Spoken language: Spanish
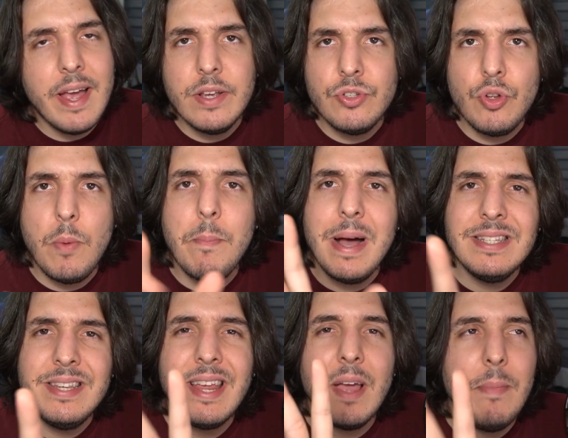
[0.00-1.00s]
esto?
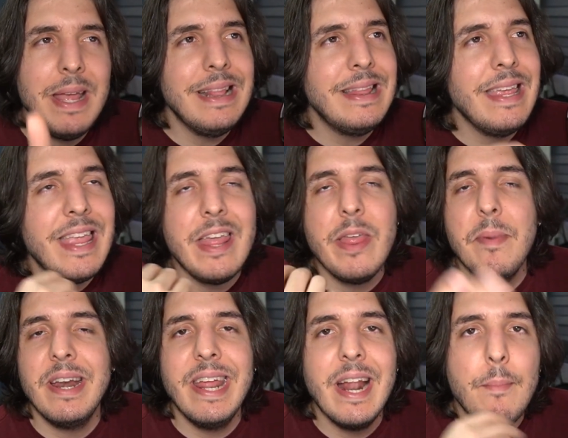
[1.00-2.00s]
Básicamente y de
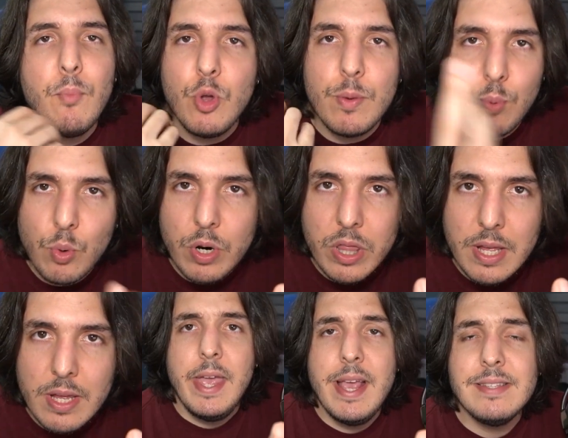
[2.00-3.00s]
manera muy
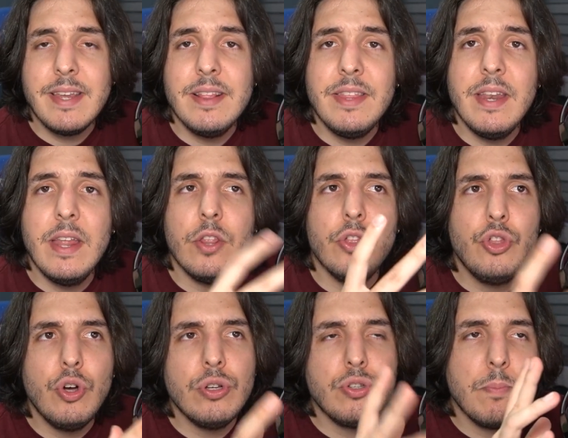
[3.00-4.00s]
burda es que tiene
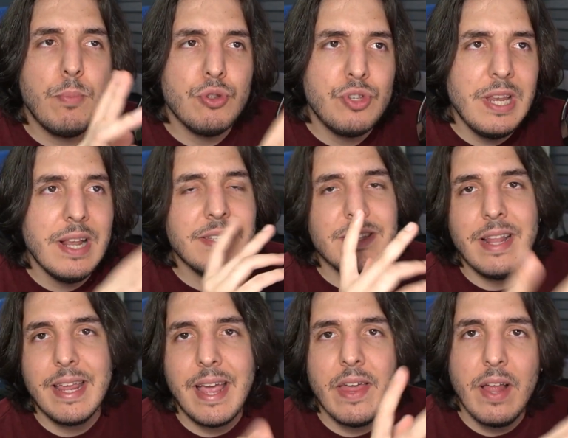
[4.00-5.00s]
dos bocinas
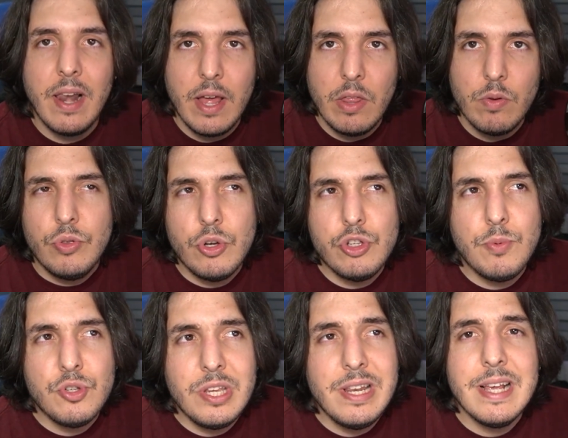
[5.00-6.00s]
de cada lado. Dos
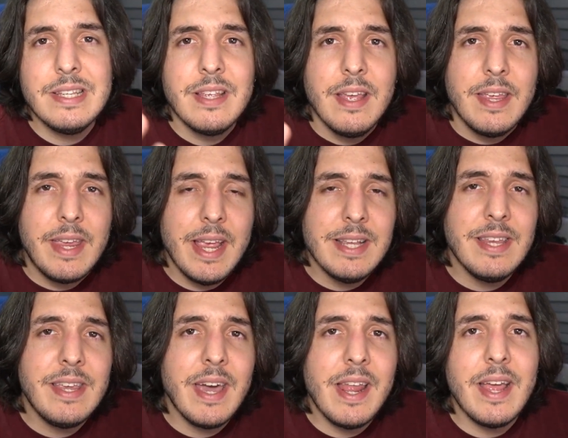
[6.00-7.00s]
bocinas que se
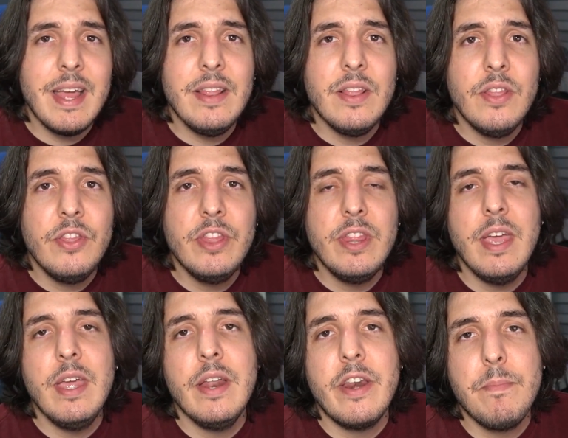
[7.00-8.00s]
encargan
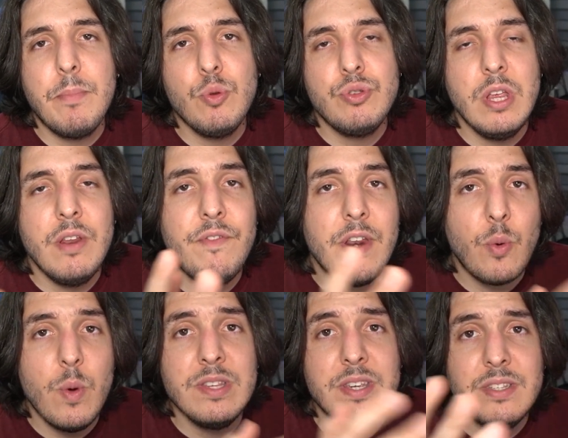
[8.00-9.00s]
de reproducir
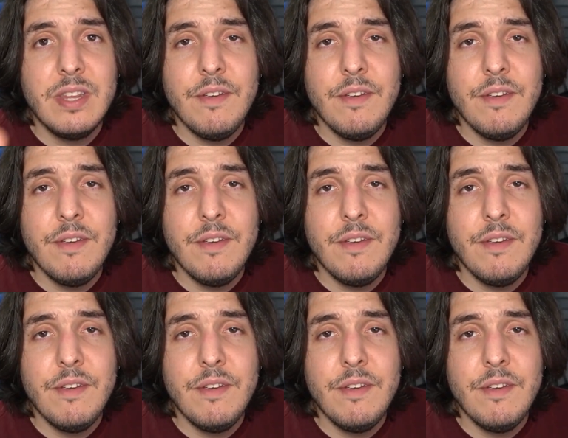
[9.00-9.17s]
frecuencias